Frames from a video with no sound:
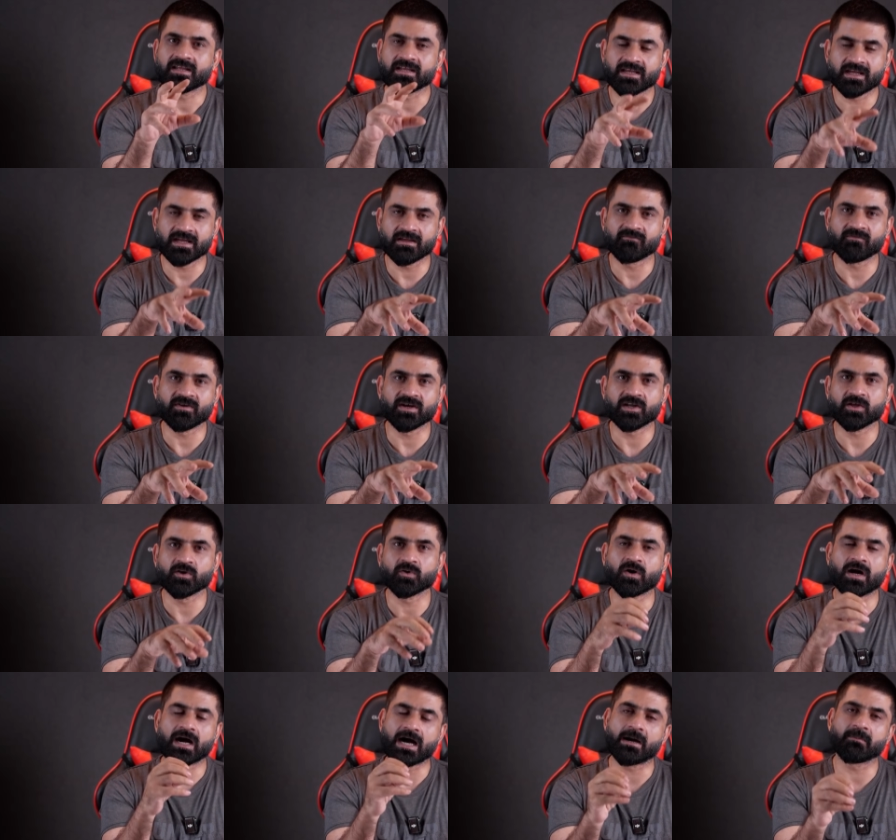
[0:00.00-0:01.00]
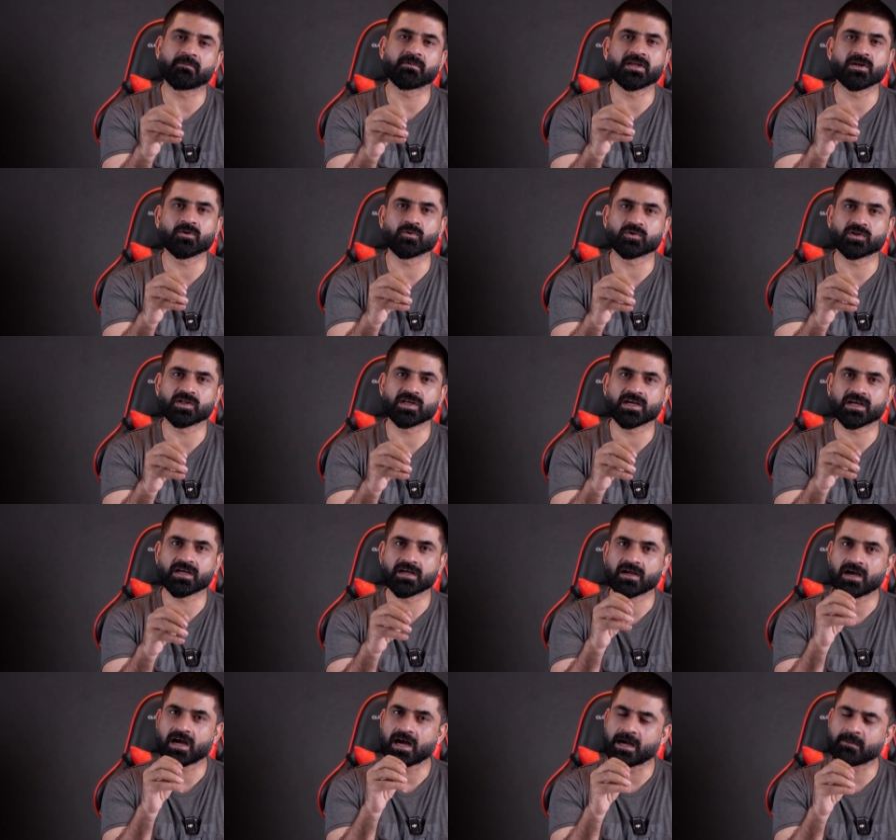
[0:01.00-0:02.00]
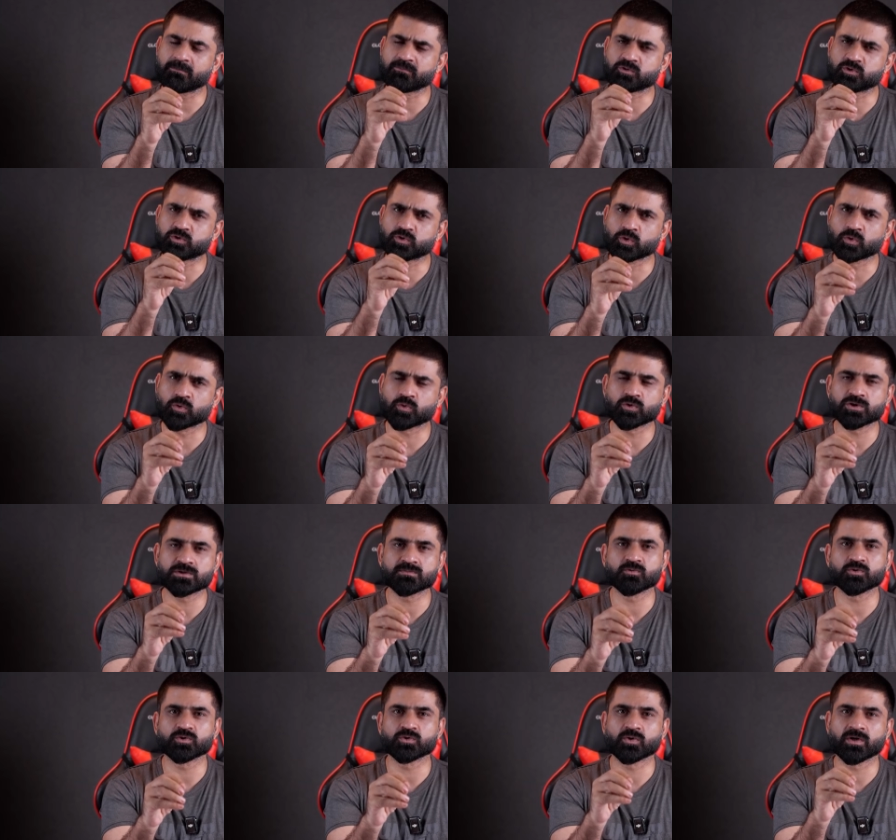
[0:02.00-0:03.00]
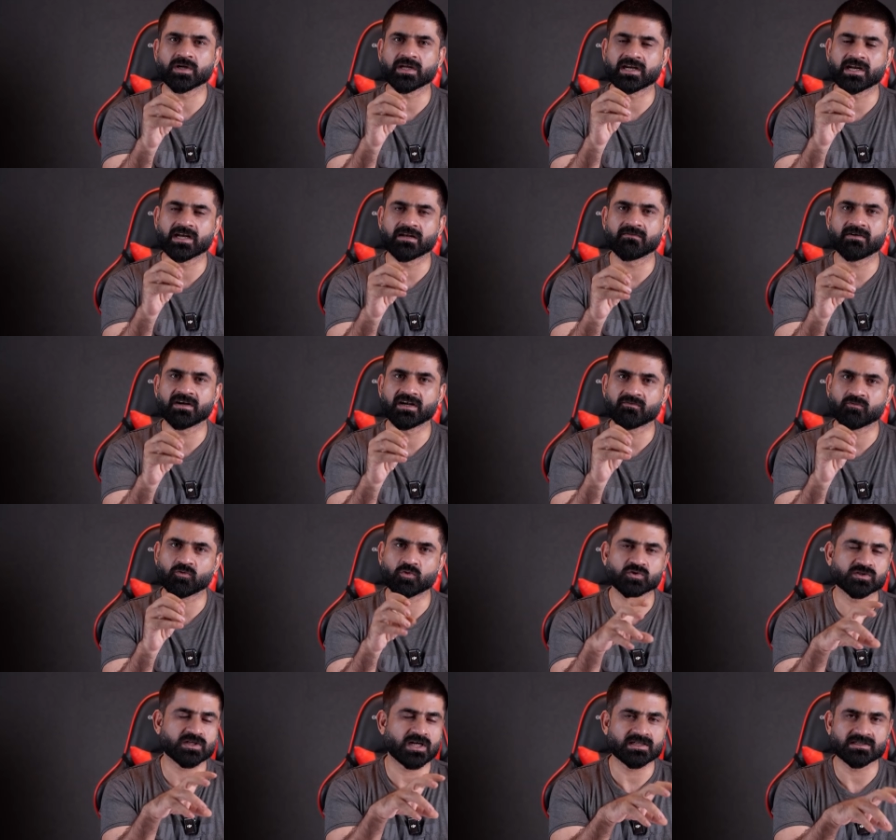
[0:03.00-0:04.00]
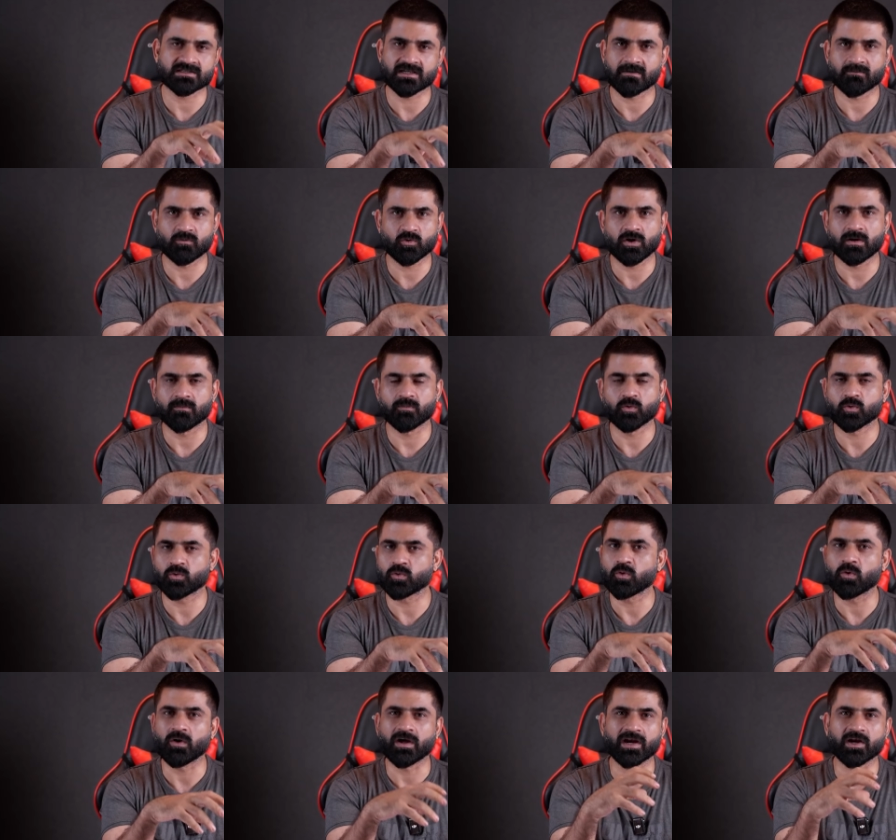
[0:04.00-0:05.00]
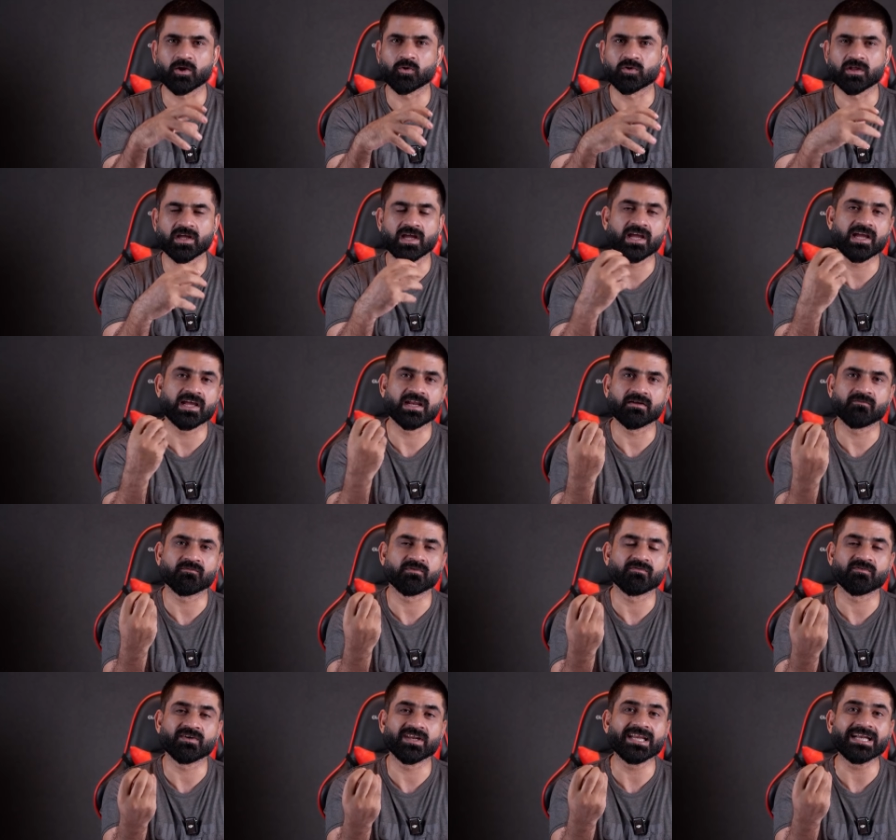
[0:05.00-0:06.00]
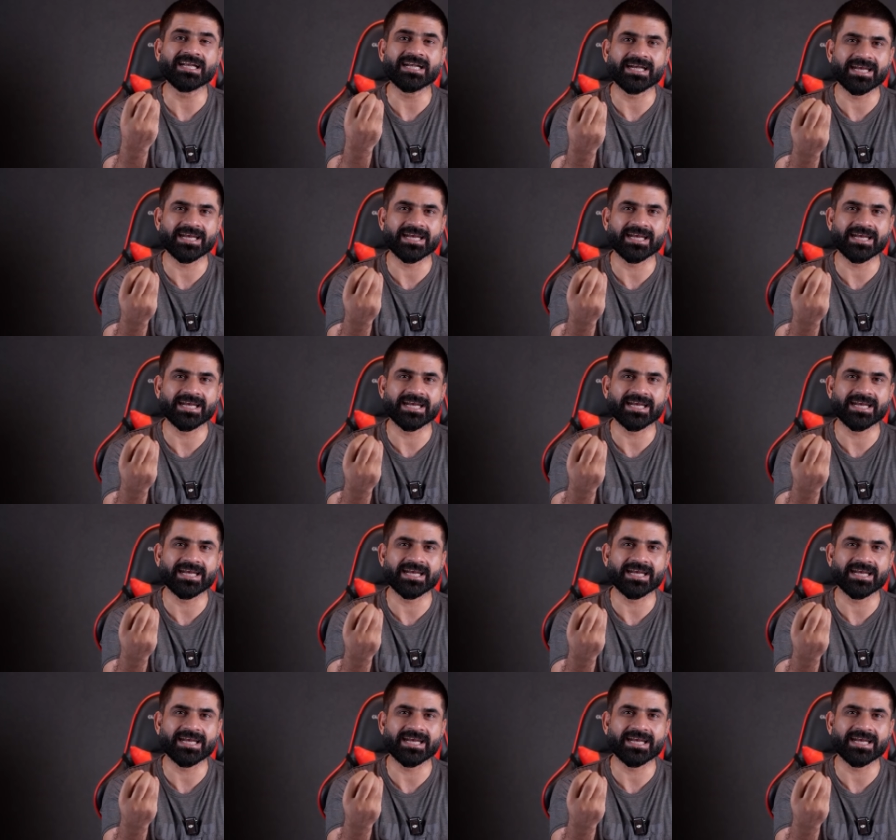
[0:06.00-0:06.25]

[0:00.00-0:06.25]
ये वीडियो आपकी होती है आप जो कुछ पूछोगे रेलिवेंट वो उसका आंसर हम लोग आप लोग को कर रहे होते हैं इन फिफ्टीन